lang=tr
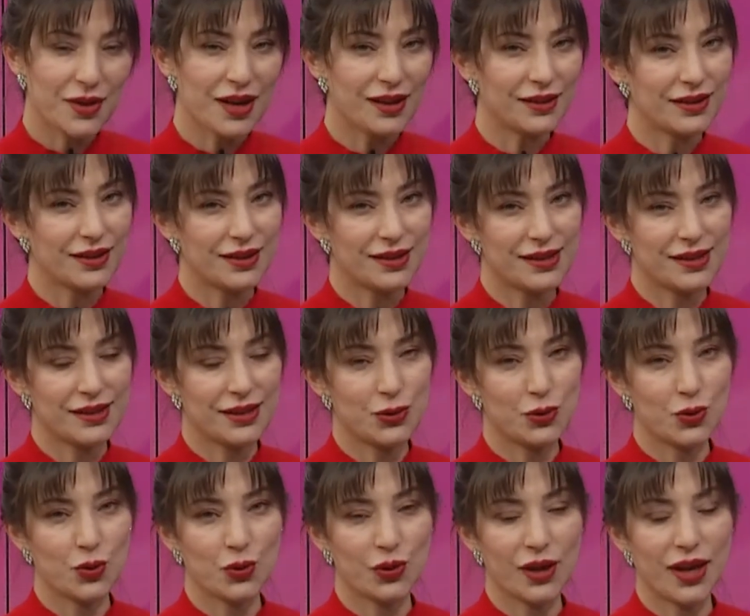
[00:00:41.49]
Halk arasında
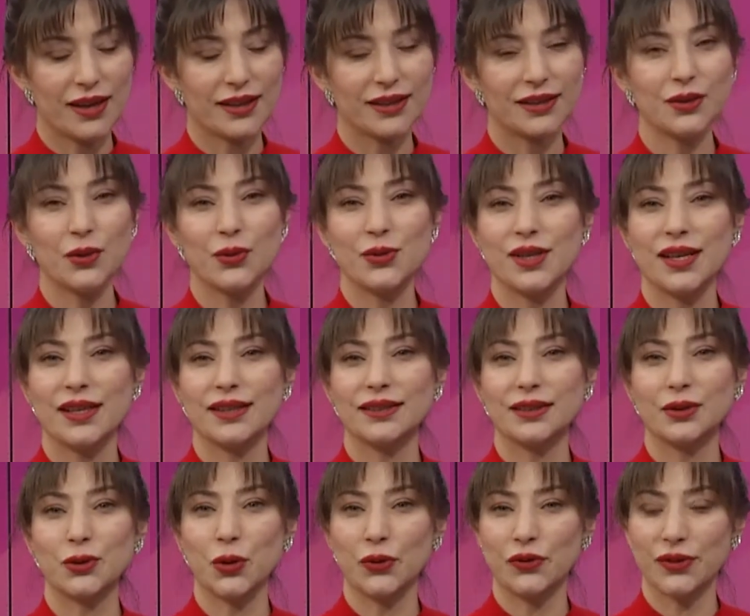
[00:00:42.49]
çok yaygın
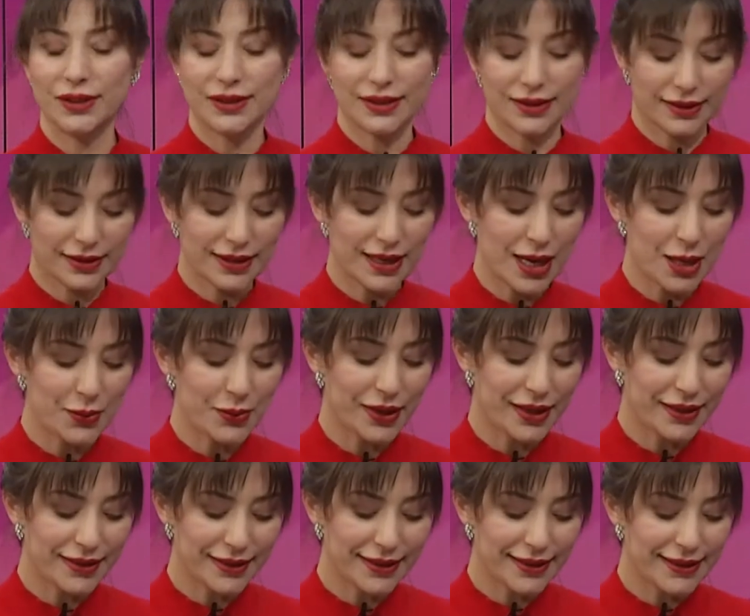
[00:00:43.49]
özellikle COVID'in kalbi
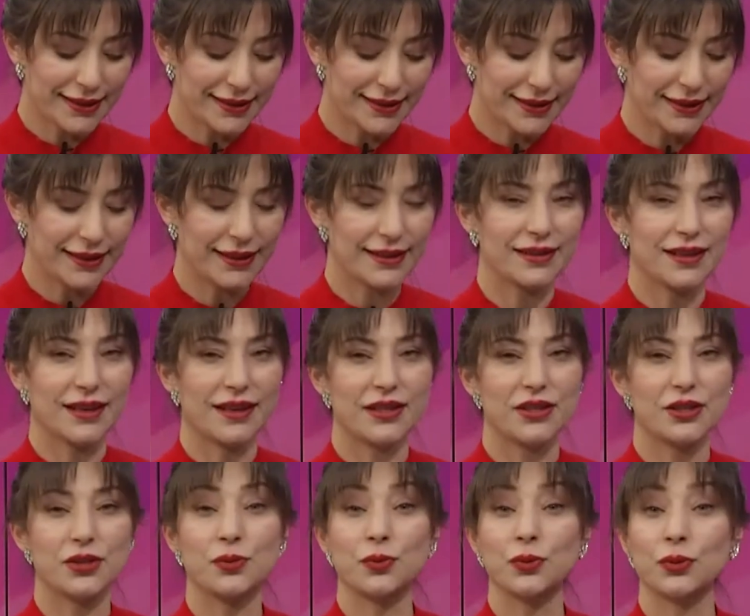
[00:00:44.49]
etkilediğine
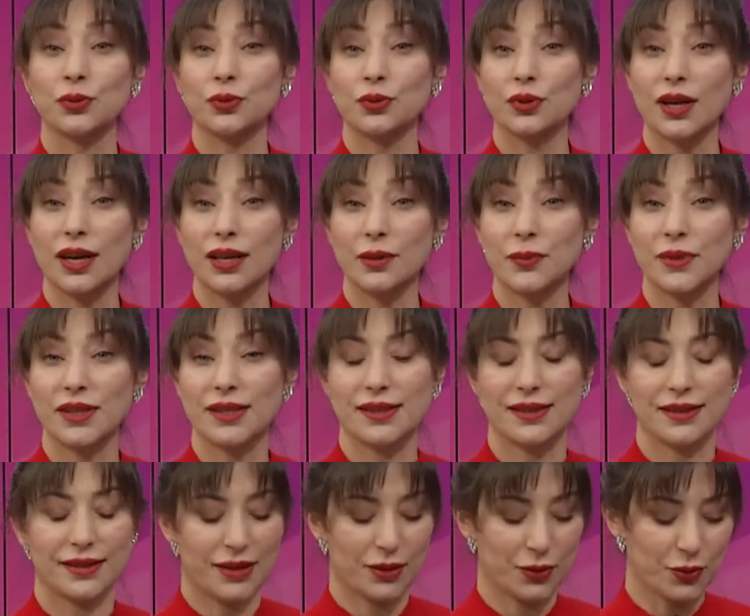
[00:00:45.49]
dair, bunun kalp
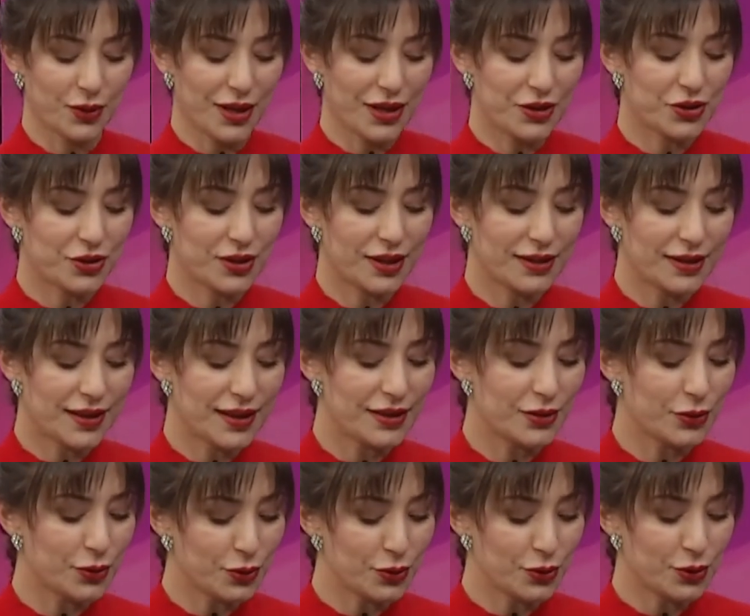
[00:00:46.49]
krizine yol açtığına
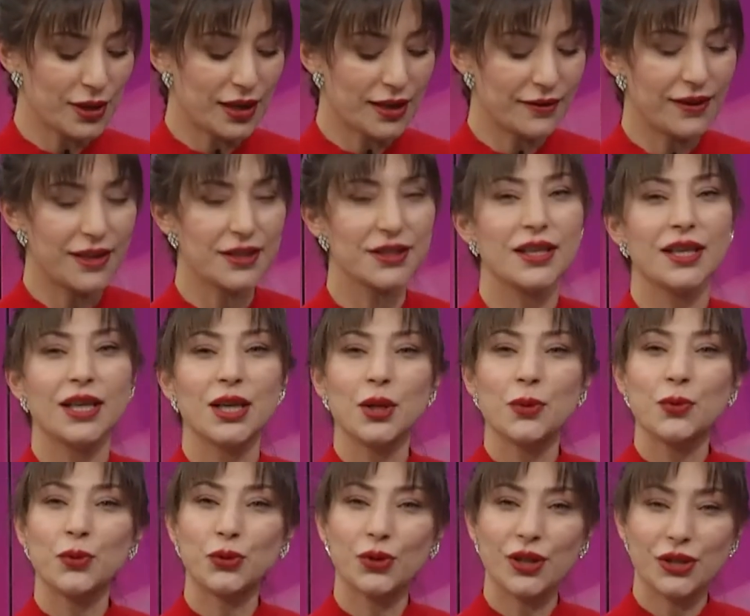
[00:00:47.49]
dair görüşler var.
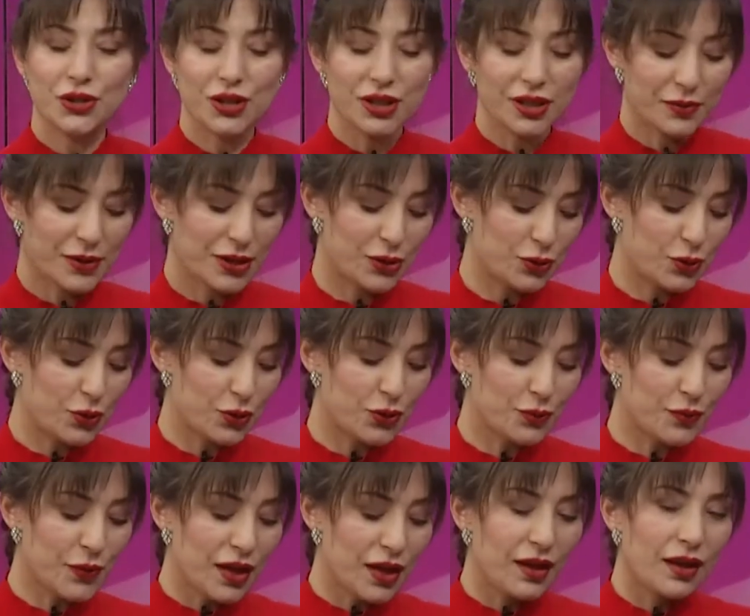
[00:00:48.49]
Bunu açalım istiyorum.